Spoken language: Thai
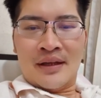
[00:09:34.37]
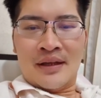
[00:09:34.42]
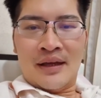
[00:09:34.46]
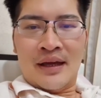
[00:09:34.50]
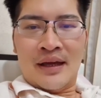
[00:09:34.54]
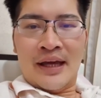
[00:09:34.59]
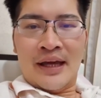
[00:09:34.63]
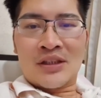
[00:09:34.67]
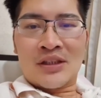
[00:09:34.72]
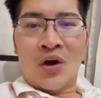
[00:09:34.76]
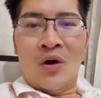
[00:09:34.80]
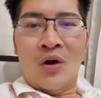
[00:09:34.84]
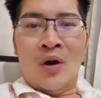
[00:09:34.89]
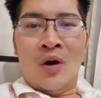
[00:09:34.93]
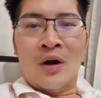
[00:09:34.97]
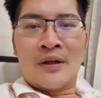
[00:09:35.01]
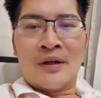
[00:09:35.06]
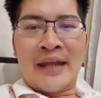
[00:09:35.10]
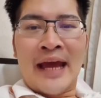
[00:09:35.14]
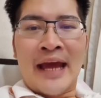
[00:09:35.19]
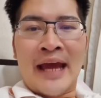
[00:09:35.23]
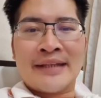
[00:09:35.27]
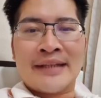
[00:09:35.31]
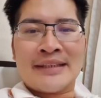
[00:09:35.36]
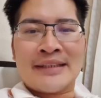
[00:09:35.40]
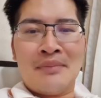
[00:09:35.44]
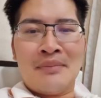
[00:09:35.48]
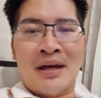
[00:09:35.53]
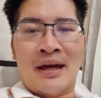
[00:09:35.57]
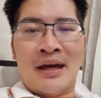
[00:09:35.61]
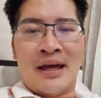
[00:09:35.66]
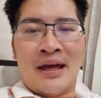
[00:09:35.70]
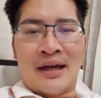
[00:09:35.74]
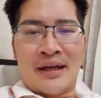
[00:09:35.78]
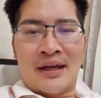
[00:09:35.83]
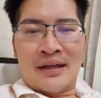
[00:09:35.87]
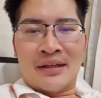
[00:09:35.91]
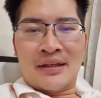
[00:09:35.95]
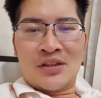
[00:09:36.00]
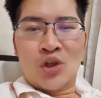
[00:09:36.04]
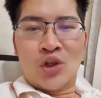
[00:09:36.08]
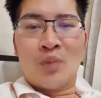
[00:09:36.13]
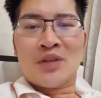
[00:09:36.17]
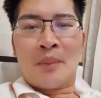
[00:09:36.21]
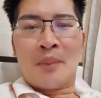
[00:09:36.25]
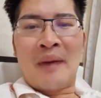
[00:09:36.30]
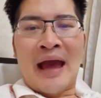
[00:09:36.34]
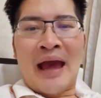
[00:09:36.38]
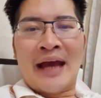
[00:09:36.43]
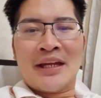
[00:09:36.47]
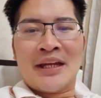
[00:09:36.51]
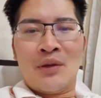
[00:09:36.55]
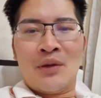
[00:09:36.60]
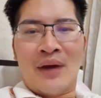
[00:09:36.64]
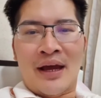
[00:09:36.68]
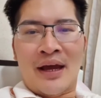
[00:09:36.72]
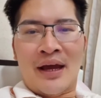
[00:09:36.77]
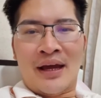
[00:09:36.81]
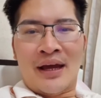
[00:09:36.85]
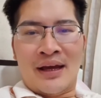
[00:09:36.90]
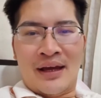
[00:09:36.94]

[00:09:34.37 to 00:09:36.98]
ไอ้โตแน่จริงมึงอ่ะยุบสภาดีวะ